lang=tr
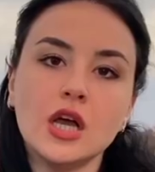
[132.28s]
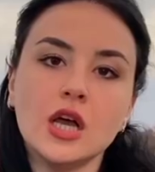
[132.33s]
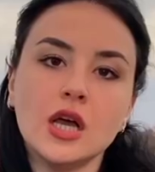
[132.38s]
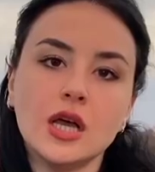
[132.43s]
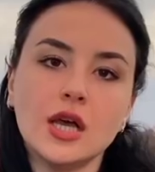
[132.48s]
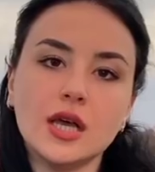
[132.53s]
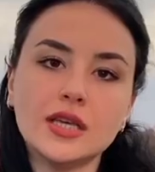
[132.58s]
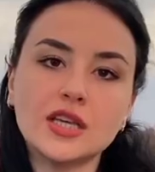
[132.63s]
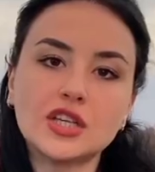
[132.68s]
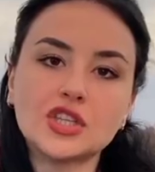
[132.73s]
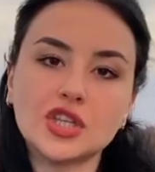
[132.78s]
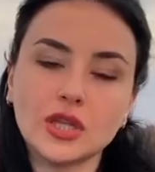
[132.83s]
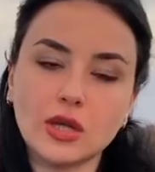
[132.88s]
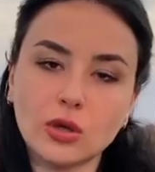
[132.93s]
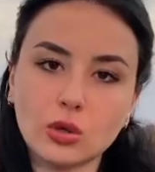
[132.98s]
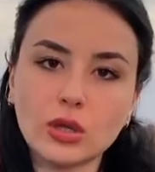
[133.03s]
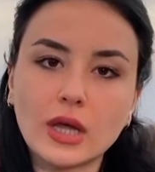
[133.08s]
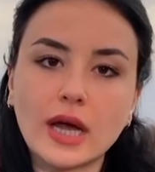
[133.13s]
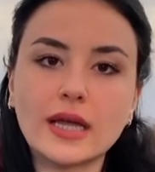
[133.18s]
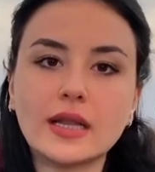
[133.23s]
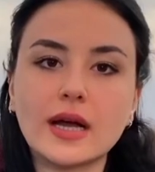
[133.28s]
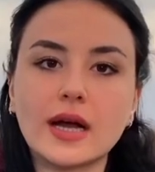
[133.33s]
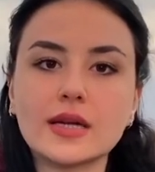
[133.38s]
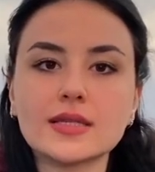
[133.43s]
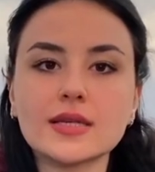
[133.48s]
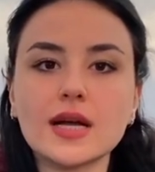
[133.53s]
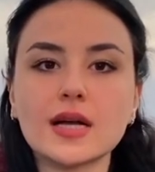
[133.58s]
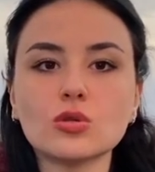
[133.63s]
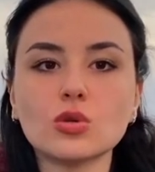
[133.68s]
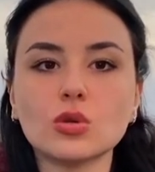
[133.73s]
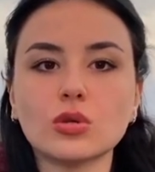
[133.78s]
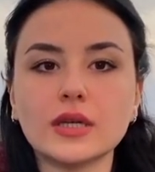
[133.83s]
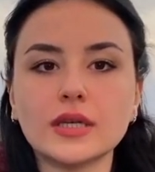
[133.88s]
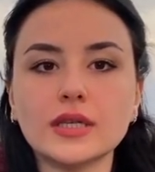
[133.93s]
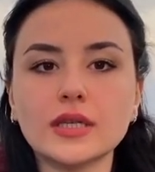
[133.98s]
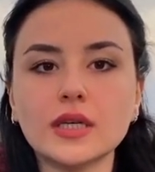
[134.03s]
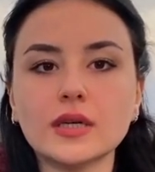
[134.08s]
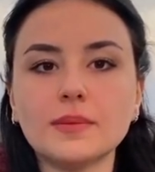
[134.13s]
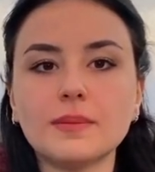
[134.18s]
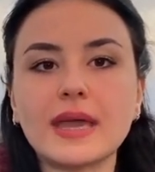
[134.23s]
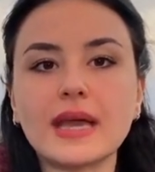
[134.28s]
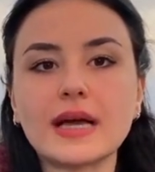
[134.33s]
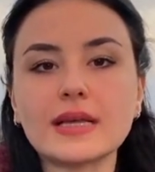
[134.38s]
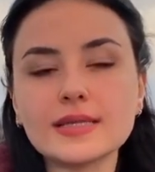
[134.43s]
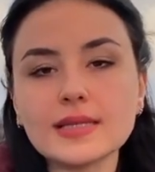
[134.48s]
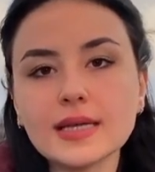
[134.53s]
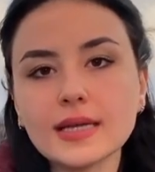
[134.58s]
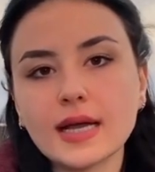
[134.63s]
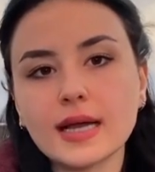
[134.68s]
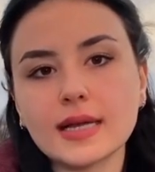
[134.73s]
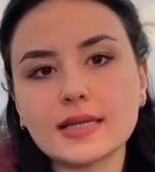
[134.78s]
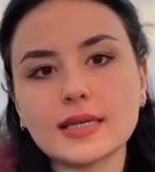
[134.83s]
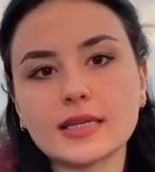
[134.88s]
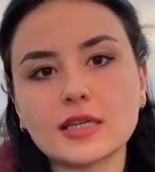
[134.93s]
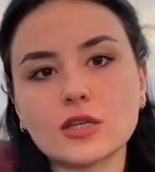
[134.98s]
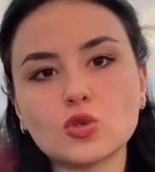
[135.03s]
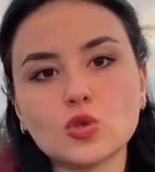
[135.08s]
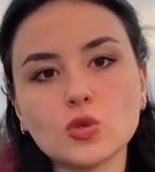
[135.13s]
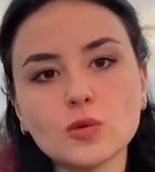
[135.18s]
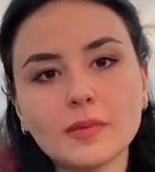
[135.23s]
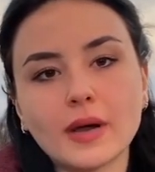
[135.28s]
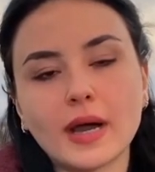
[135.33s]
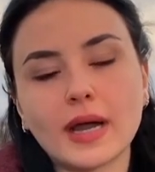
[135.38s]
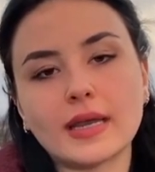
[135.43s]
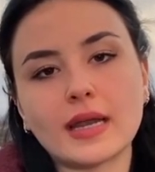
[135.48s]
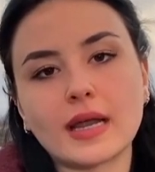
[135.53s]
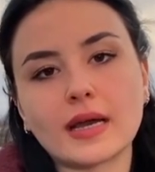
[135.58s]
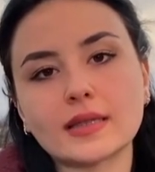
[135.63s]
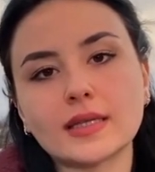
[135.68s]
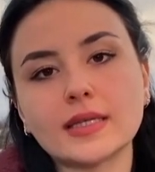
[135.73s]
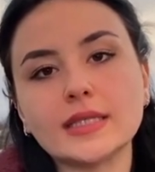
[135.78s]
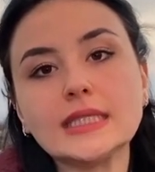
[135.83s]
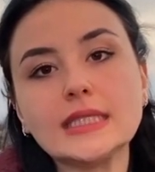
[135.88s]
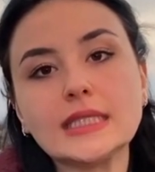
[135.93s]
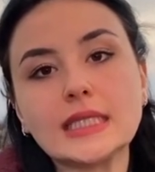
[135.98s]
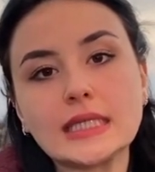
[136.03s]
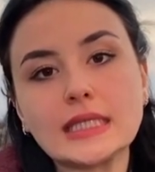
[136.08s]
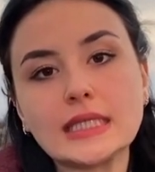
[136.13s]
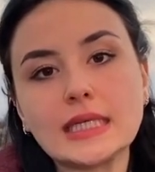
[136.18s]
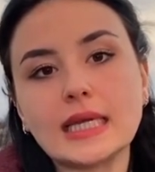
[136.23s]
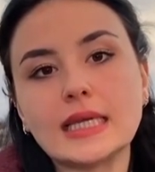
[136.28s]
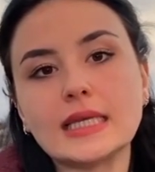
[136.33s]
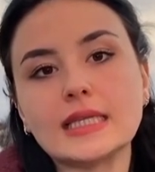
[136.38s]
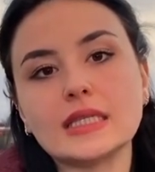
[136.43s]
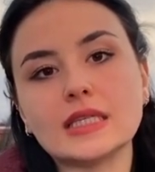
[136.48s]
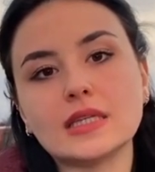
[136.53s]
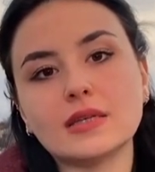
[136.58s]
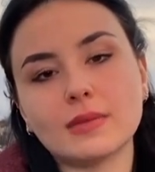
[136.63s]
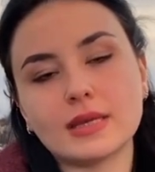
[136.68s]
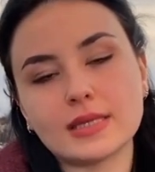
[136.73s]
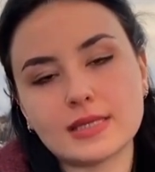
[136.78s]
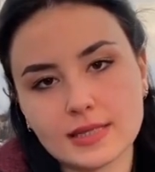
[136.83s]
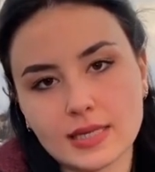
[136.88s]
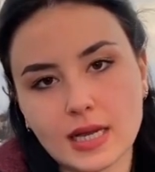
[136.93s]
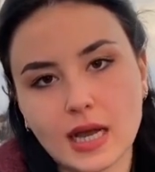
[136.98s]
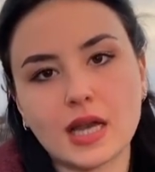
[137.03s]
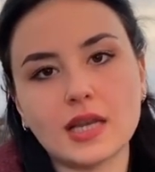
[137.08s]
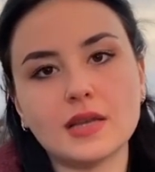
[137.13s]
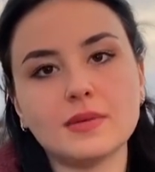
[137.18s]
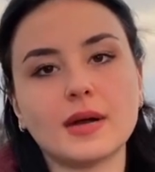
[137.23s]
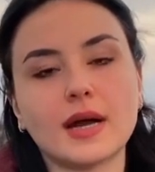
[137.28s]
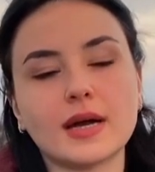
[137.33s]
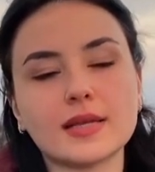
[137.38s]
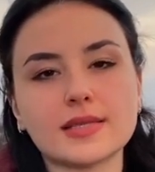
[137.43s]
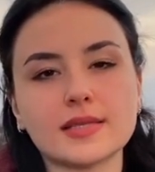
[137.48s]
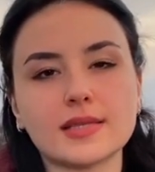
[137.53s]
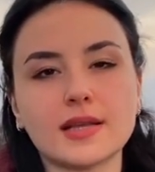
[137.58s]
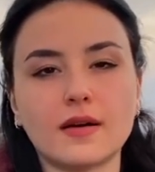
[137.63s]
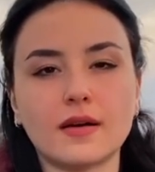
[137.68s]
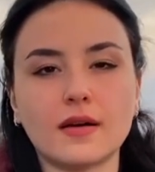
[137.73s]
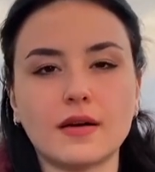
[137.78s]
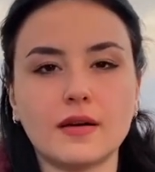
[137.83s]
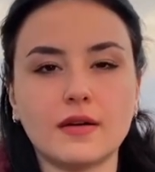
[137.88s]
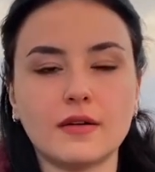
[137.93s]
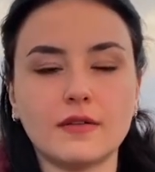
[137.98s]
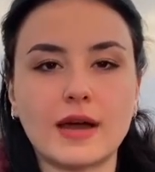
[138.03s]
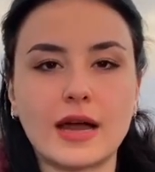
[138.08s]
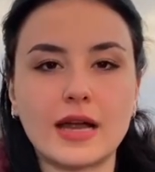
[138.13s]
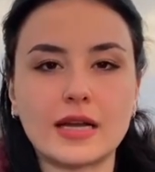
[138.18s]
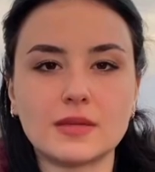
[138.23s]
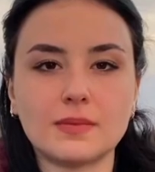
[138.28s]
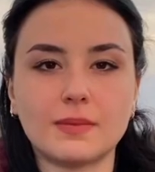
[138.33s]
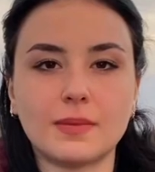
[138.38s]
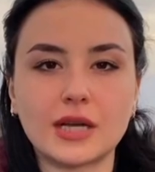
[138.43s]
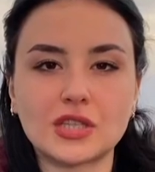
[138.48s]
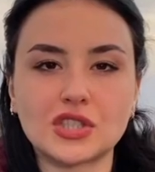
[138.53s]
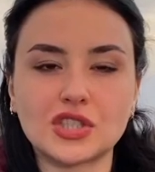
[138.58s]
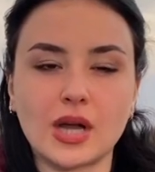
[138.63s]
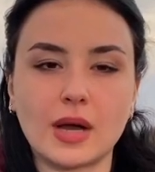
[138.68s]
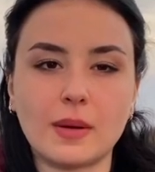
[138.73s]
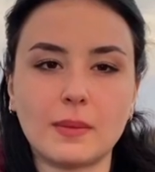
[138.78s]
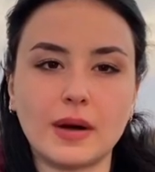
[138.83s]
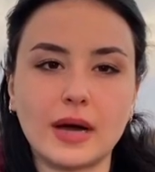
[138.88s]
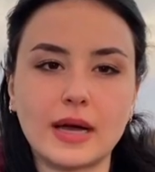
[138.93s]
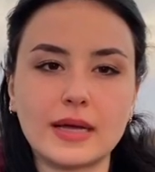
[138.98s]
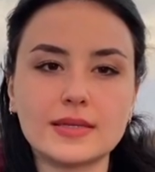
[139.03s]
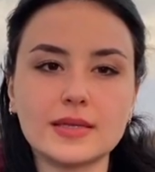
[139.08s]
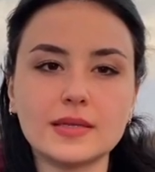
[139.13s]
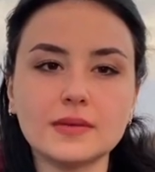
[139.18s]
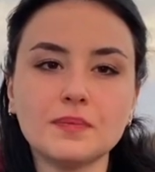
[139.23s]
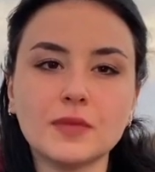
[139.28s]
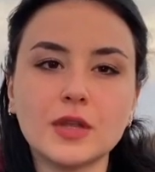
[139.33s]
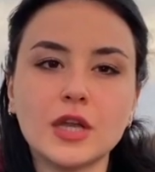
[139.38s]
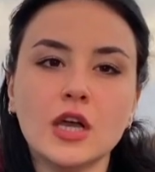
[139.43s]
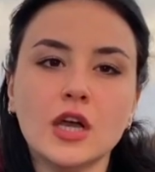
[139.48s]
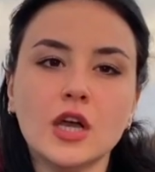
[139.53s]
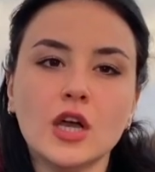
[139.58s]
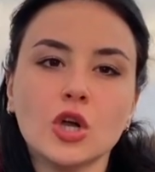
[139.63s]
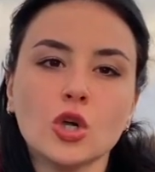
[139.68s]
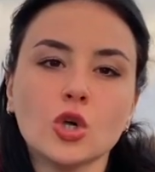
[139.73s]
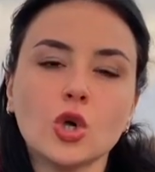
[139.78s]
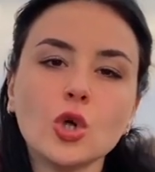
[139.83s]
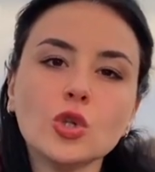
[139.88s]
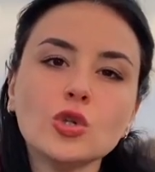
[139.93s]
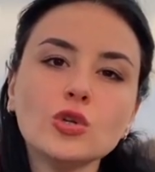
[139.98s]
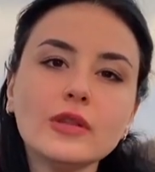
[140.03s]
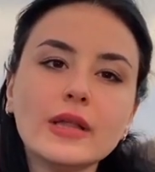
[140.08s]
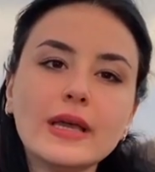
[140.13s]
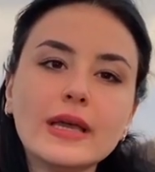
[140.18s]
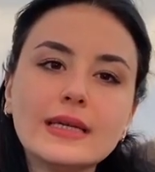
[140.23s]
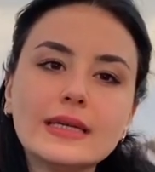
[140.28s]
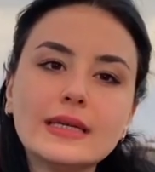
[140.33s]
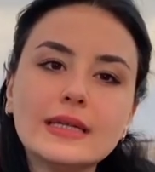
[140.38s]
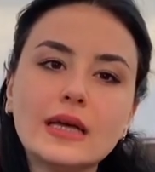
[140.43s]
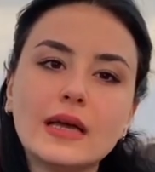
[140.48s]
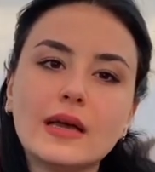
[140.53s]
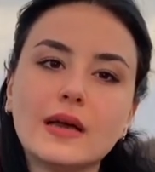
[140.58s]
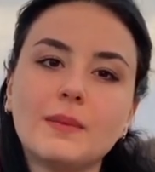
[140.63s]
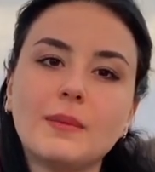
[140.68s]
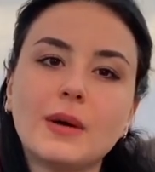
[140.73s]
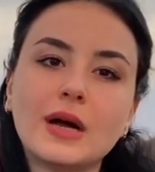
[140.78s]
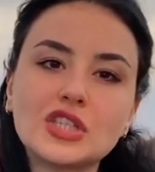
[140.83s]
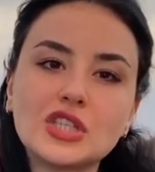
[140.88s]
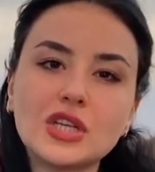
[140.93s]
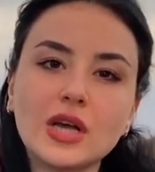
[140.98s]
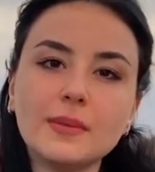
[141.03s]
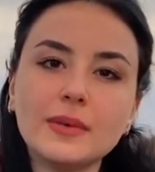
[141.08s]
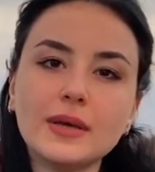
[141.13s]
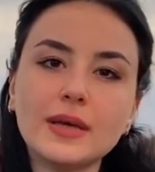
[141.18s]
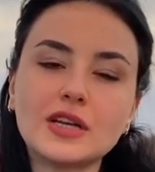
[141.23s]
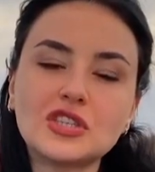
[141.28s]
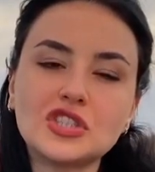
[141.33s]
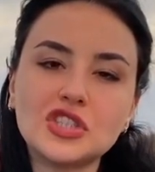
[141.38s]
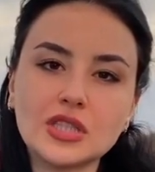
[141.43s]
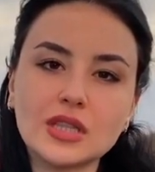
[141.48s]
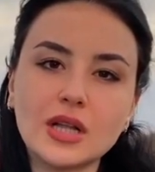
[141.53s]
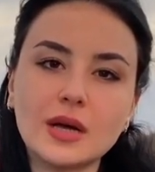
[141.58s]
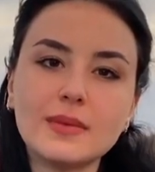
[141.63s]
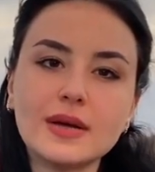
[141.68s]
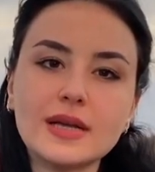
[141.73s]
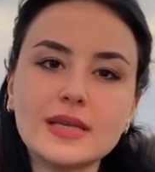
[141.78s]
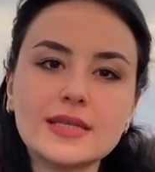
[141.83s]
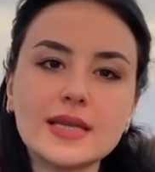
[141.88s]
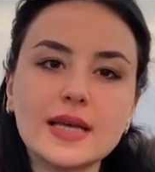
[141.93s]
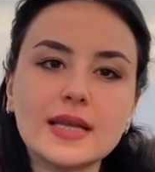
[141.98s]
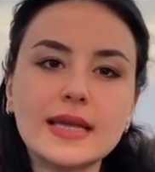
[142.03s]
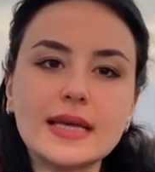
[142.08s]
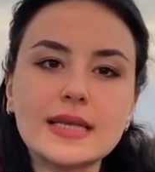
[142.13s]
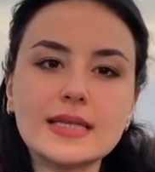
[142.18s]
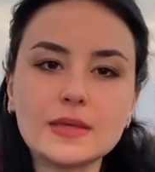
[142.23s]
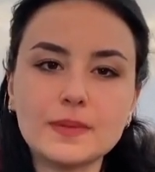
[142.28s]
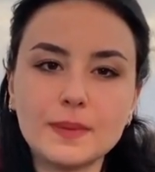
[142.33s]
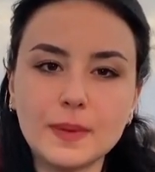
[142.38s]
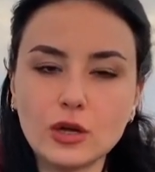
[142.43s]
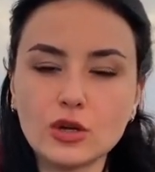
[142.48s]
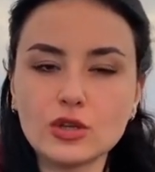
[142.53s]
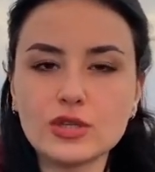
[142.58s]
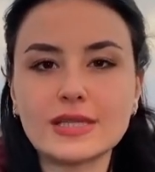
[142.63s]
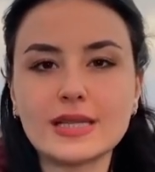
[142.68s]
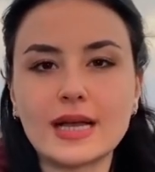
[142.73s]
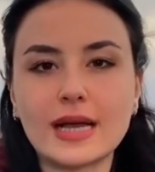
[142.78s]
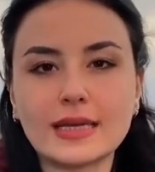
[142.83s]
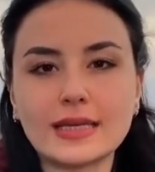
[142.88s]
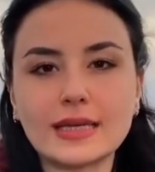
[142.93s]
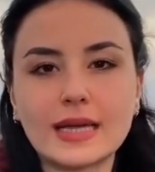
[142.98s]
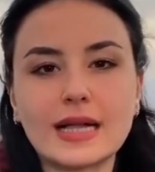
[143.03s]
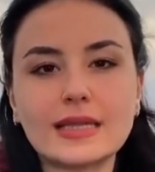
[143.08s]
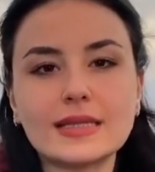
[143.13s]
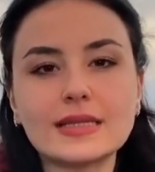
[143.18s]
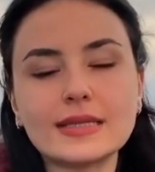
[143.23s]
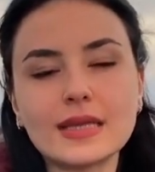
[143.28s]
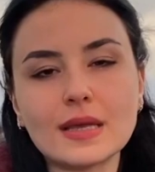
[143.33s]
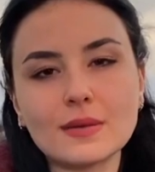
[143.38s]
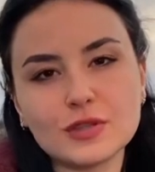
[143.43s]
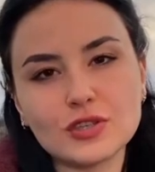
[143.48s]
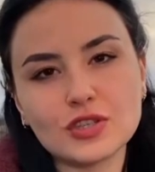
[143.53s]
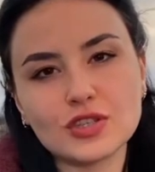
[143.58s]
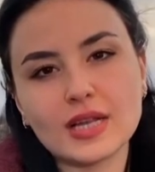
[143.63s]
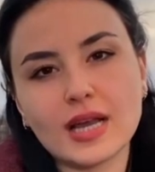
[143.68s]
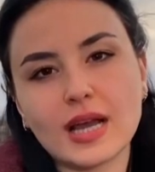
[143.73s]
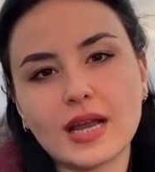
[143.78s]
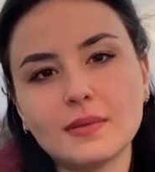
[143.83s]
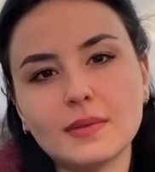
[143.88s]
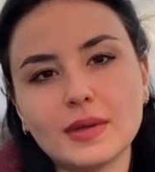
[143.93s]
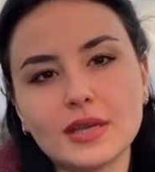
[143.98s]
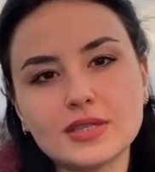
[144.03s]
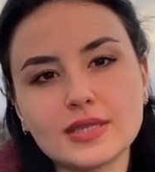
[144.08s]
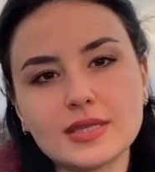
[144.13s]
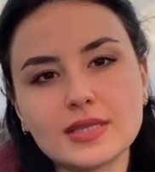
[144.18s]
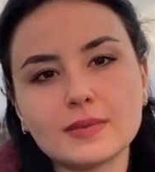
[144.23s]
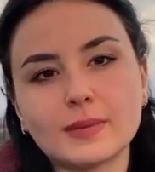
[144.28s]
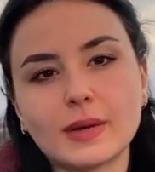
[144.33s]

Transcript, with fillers: ee, yaşanan olaylardan dolayı Beyaz Saray'daki tüm bayrakların yarıya indirilmesi talimatı da e, verdi Başkan Biden. Konuyla ilgili başka bir açıklama ise Nancy Pelosi'den geldi. Temsilciler Meclisi